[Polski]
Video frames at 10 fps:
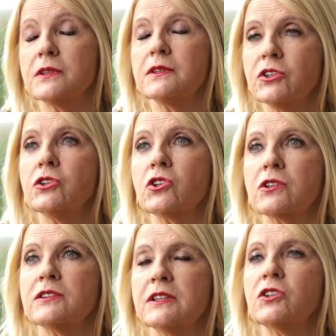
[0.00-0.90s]
gdy
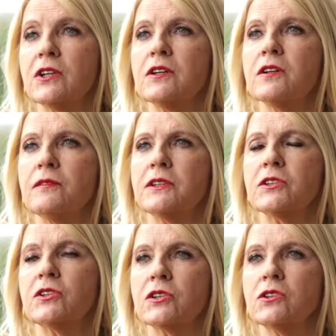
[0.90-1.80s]
ciężko zaczyna
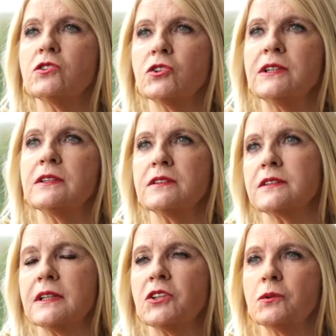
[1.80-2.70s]
chorować ktoś na,
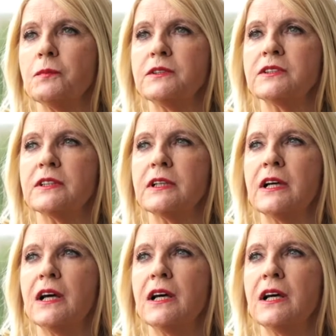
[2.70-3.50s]
z naszych bliskich,